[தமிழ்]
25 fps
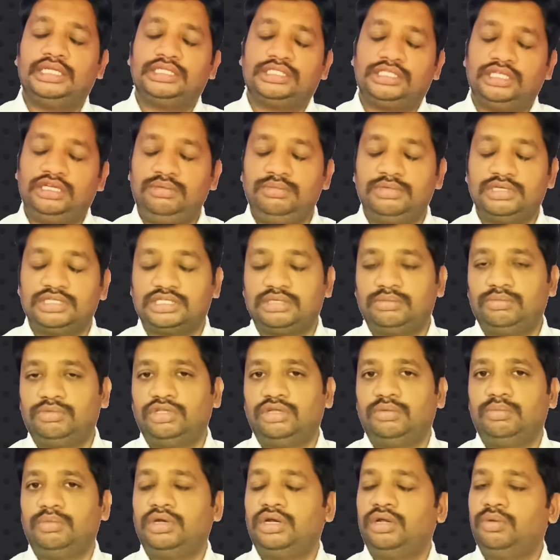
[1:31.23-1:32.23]
சினிமா
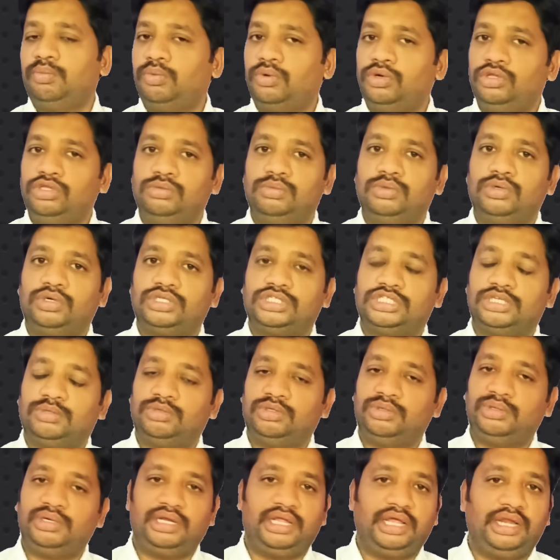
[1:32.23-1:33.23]
சம்மந்தமான பொழுதுபோக்கு
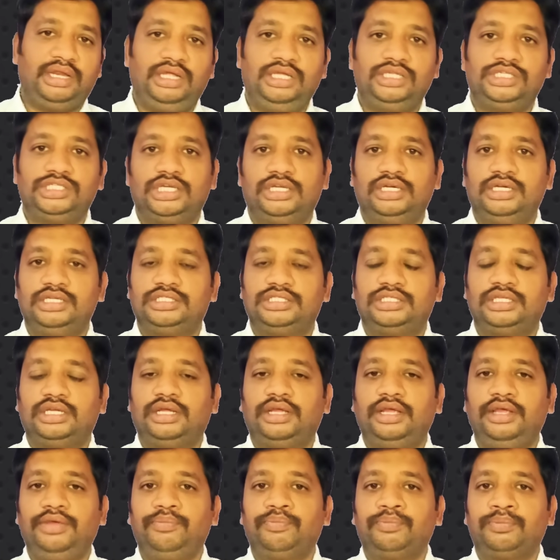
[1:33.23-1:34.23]
சம்மந்தம் நிறைய சேனல்ஸ்
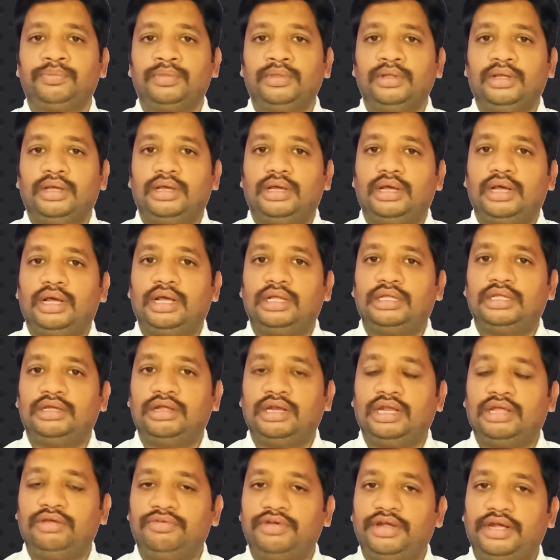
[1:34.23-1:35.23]
இருக்குது
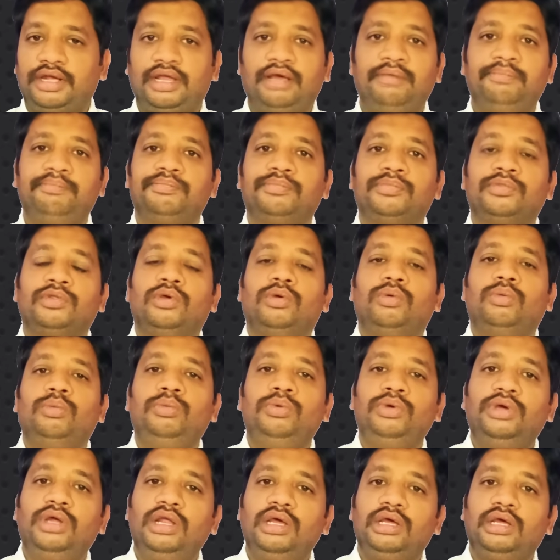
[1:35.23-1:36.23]
அதெல்லாம் வேண்டாம்
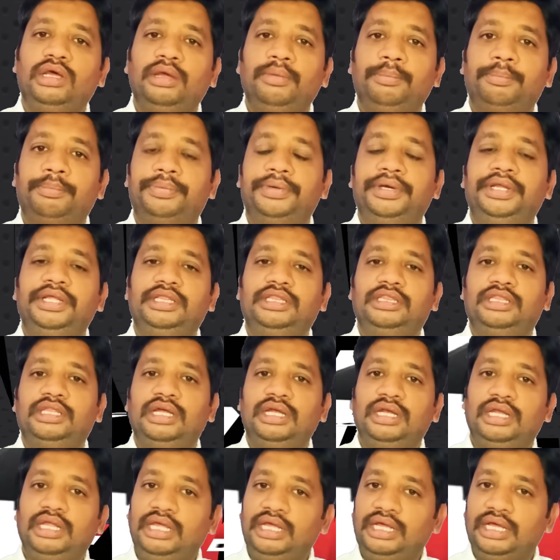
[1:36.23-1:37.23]
உங்களுக்கு பிடித்த
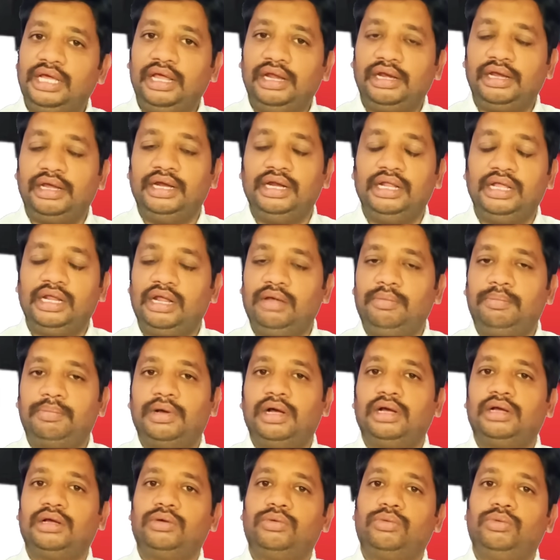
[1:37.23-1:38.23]
நீங்கள் ரெகுலராக
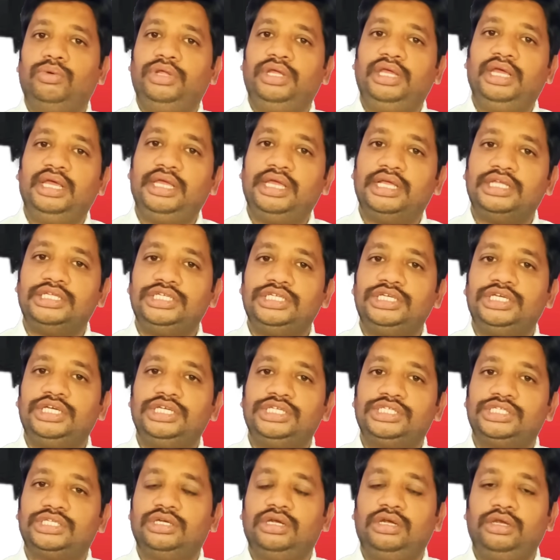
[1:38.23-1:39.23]
பார்க்கக்கூடிய
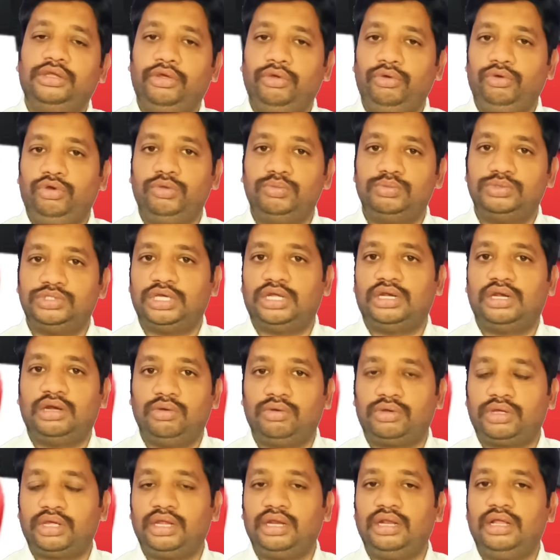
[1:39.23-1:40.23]
எஜுகேஷனல் யூடியூப் சேனல்
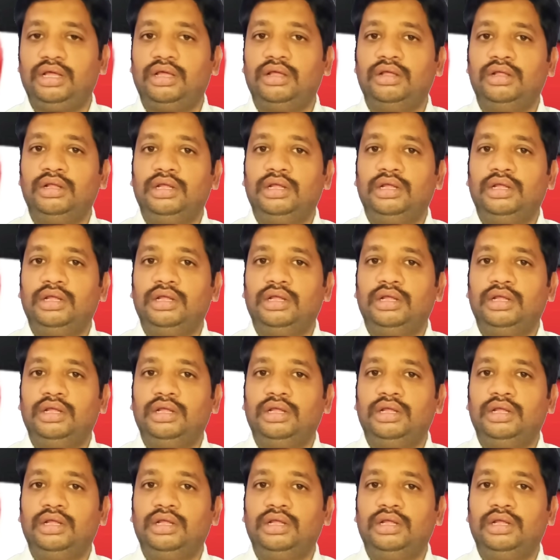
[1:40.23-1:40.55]
ஓகேங்களா